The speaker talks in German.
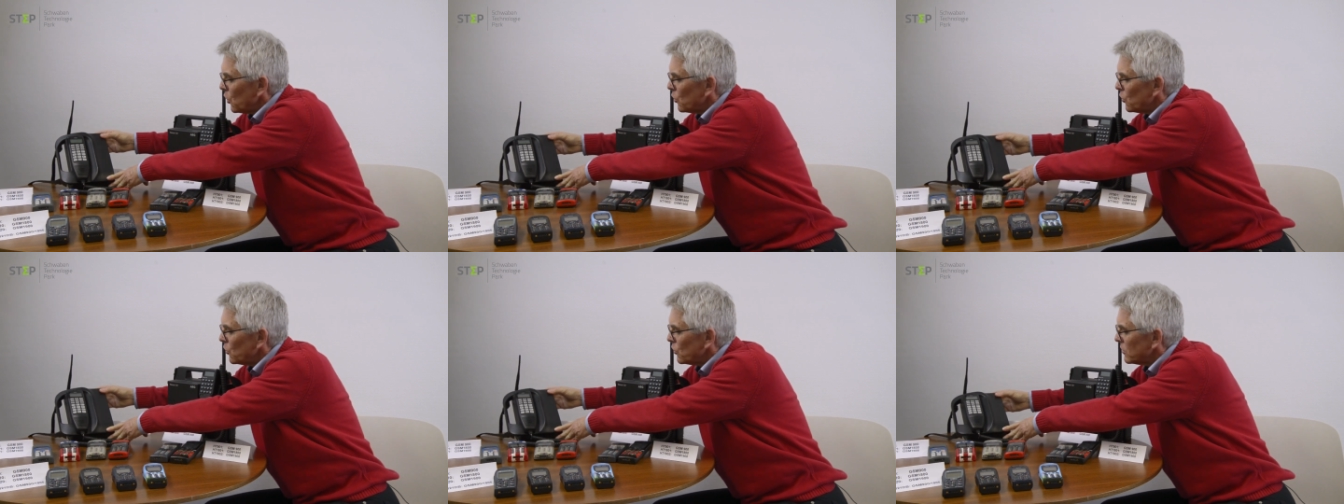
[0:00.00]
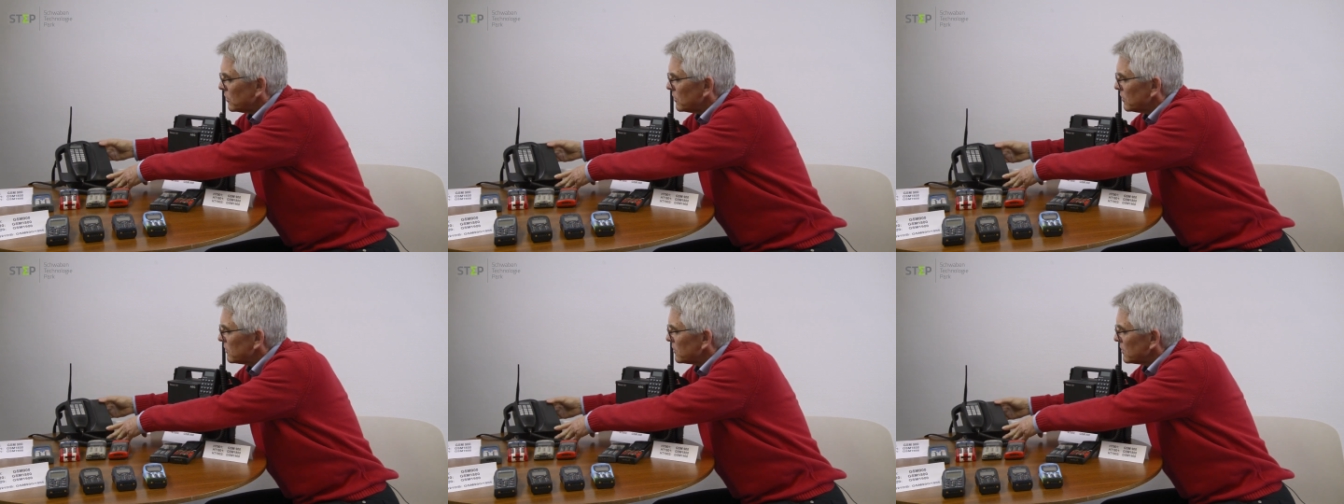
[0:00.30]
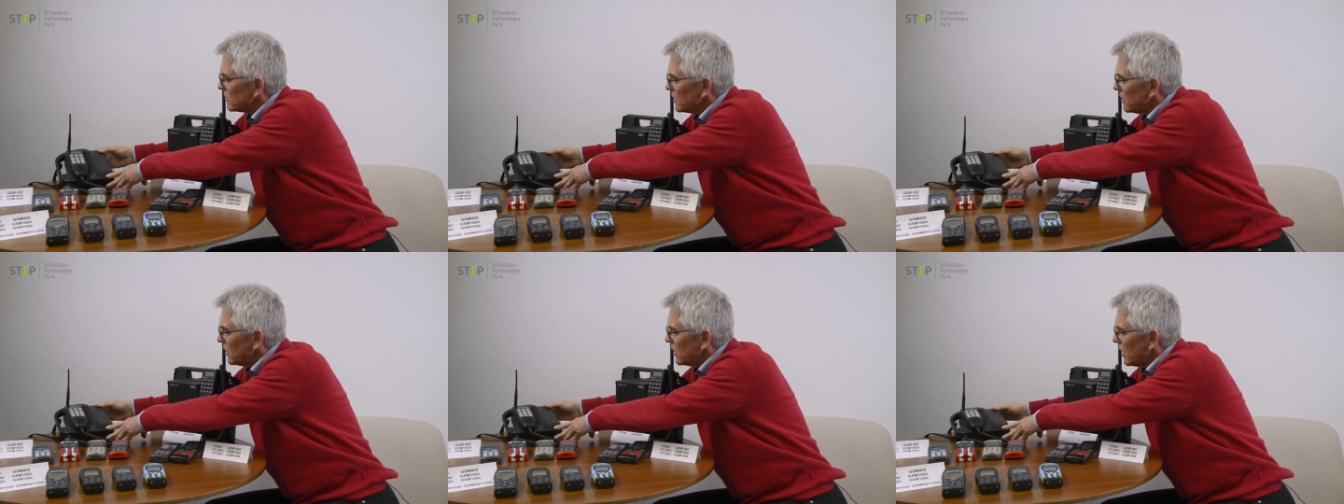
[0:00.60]

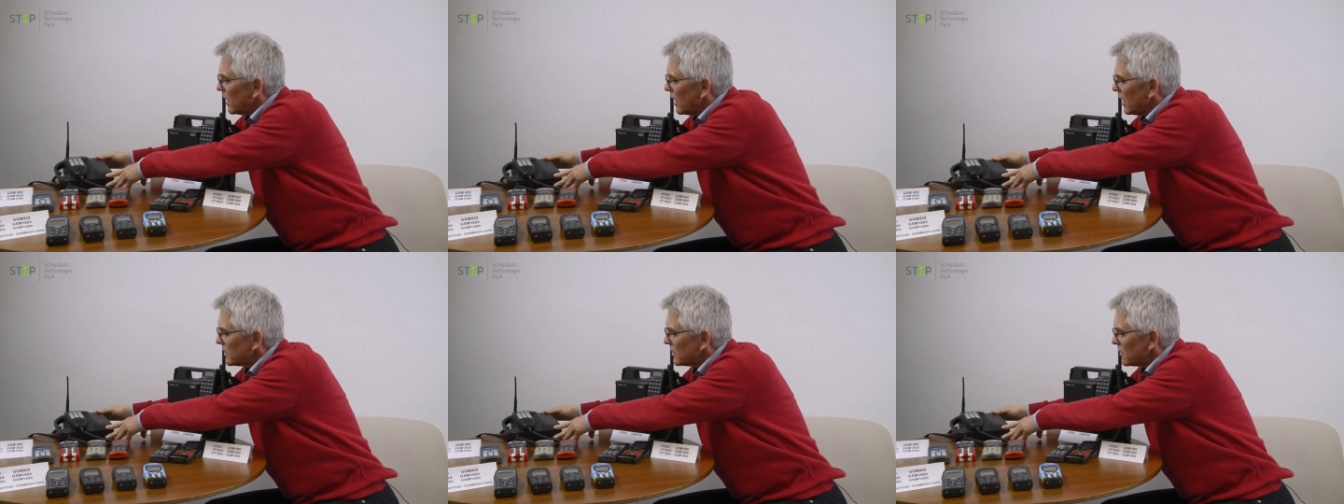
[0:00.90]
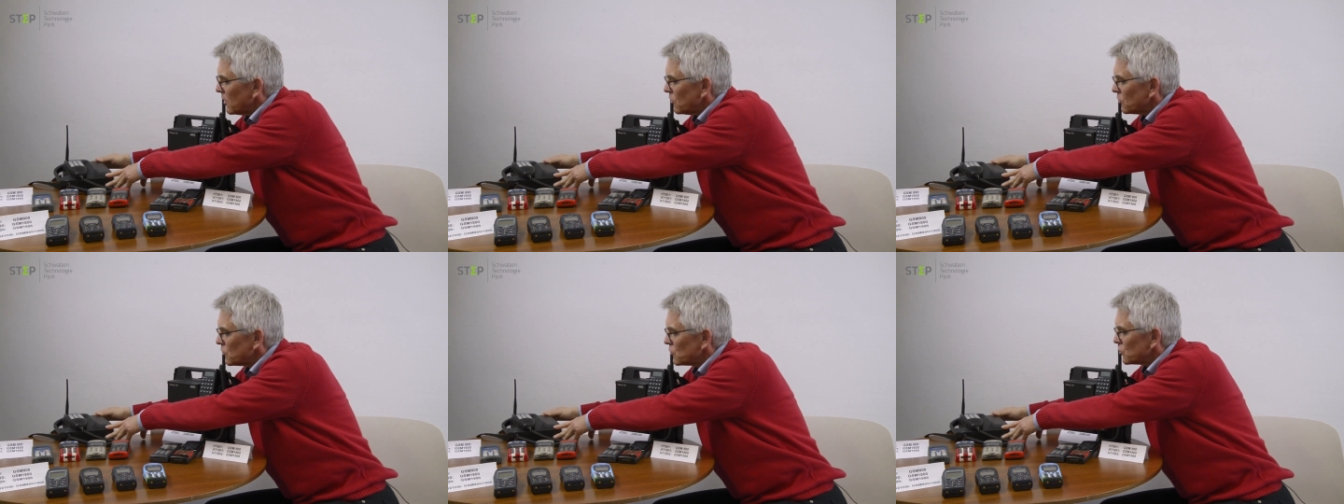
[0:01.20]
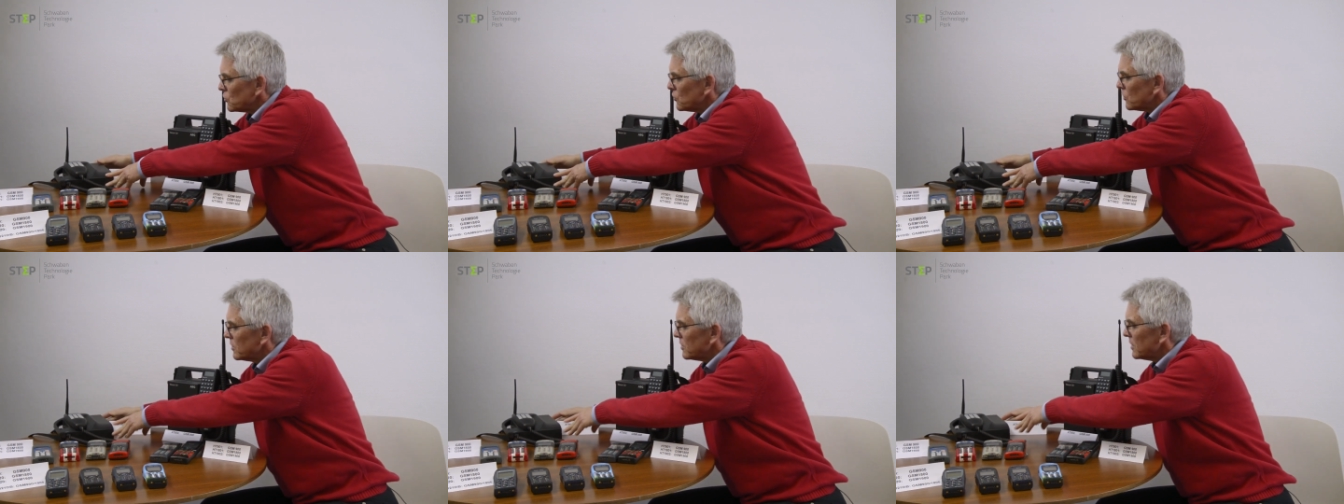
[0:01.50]
und hat auch
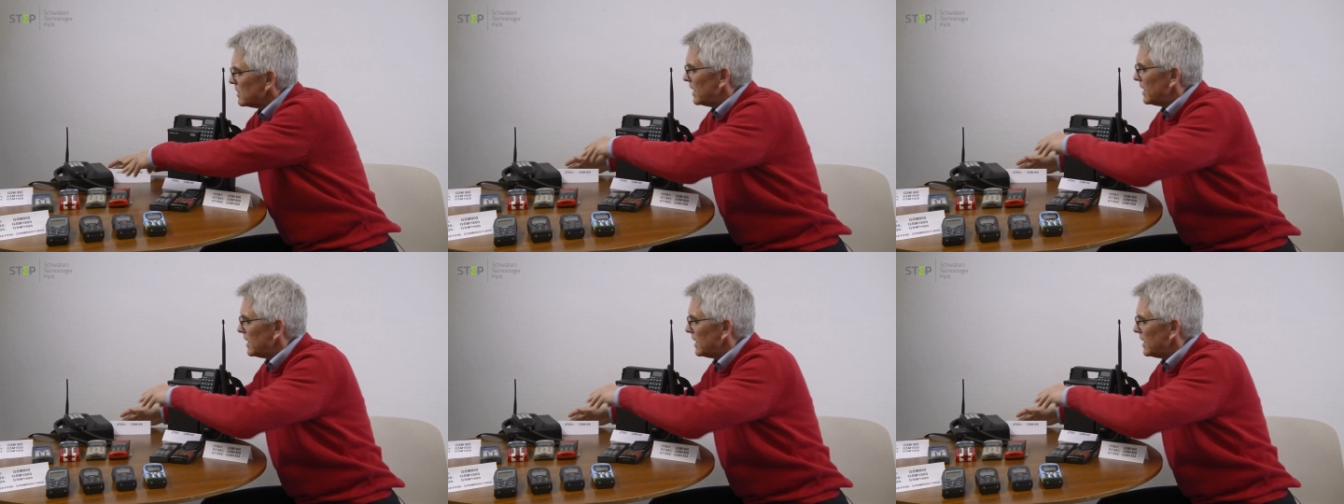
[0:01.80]
schon